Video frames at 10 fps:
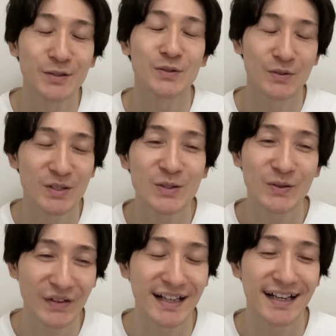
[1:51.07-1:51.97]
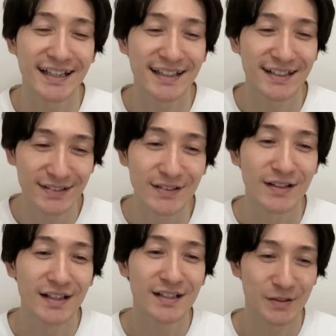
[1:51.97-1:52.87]
そうそう、事情とか関係な
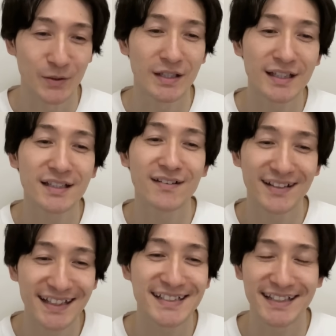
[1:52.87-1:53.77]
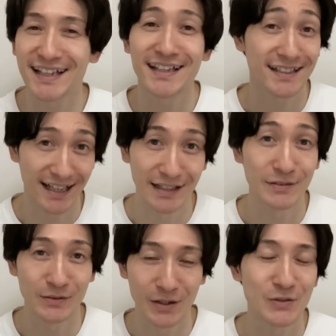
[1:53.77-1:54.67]
く、そう、言い方はね、絶対、あ
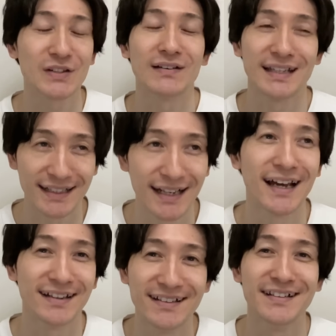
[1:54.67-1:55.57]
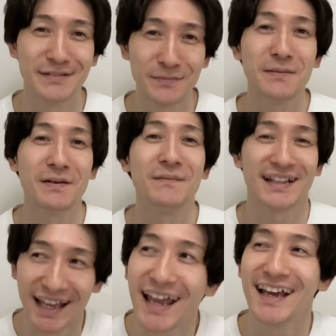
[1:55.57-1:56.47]
の、直した方がいいから、うん、まあまあまあ
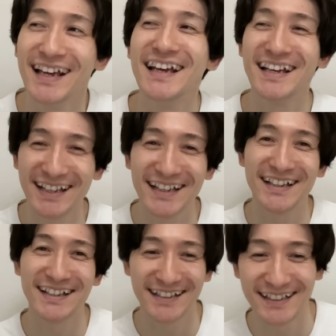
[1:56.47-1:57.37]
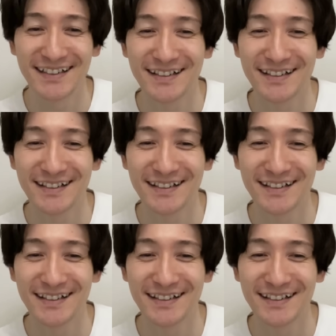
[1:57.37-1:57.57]
ね。